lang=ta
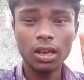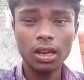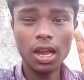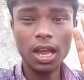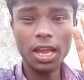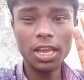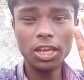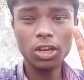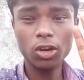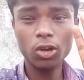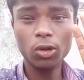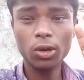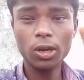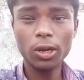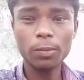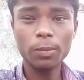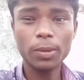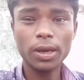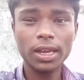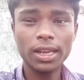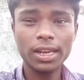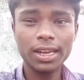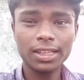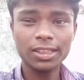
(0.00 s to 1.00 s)
ஹாய்களோ
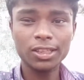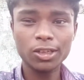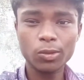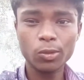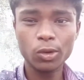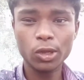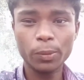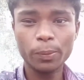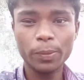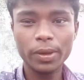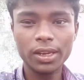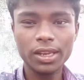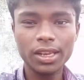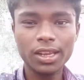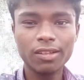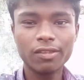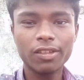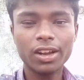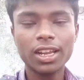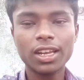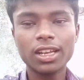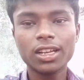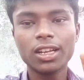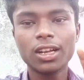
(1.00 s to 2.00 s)
நண்பா எல்லாத்துக்கும் ஒரு பெரிய
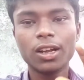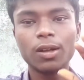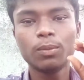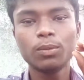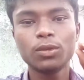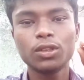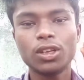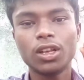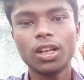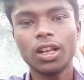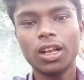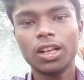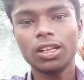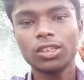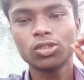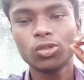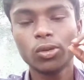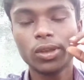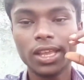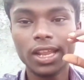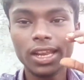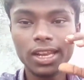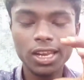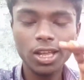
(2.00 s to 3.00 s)
வணக்கம் ஸோ
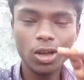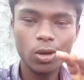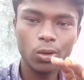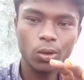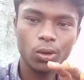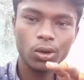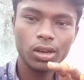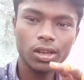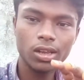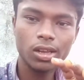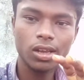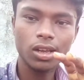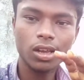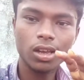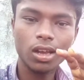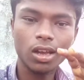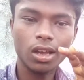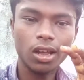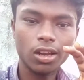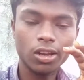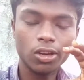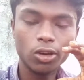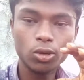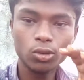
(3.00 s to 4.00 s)
என்ன ஒரு
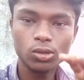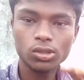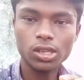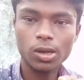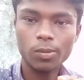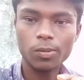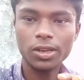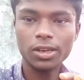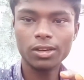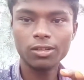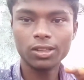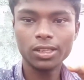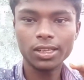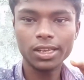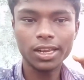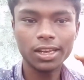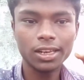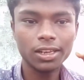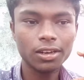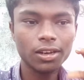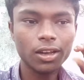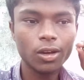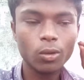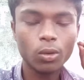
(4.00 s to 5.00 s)
நியூஸ் அப்படின்னு வந்து
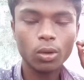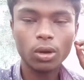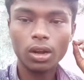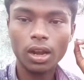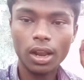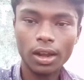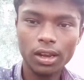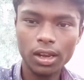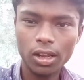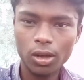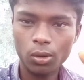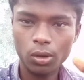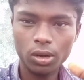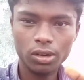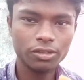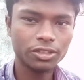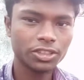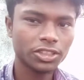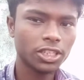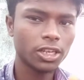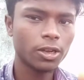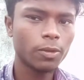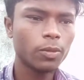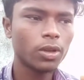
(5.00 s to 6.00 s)
கேட்டிங்கன்னா ஒரு நல்ல ஒரு
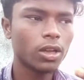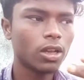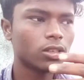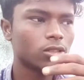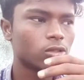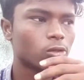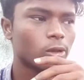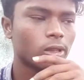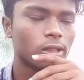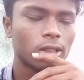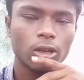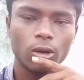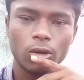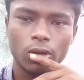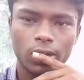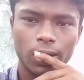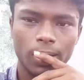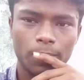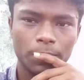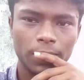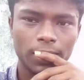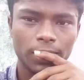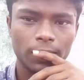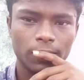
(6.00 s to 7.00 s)
விஷயம் ஸோ இந்த ஒரு
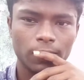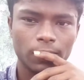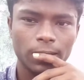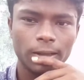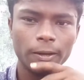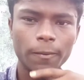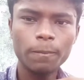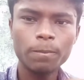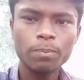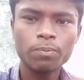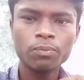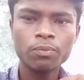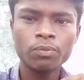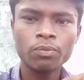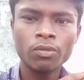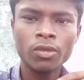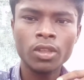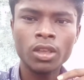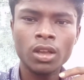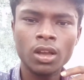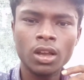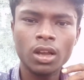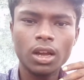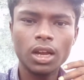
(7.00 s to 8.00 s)
அப்டேட்டை வந்து
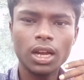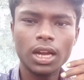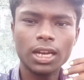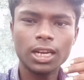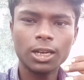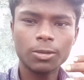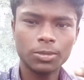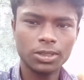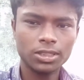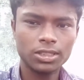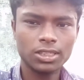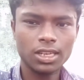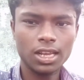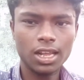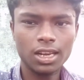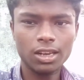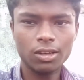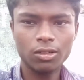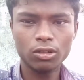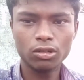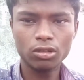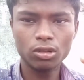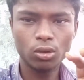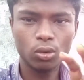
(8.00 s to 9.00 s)
நம்ம
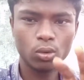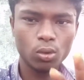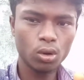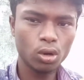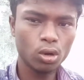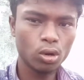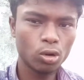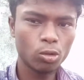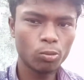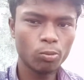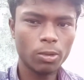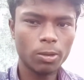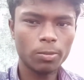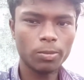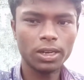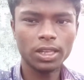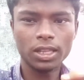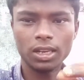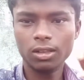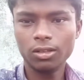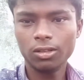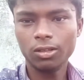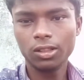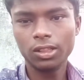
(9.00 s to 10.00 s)
சேனலில் வந்து கொடுக்கணும்
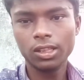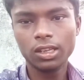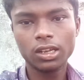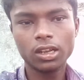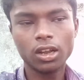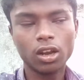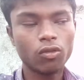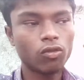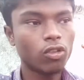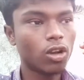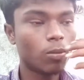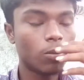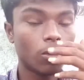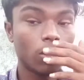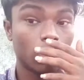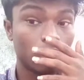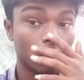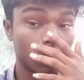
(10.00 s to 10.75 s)
அப்படிங்கிறது வந்து கன்ஃபார்மாக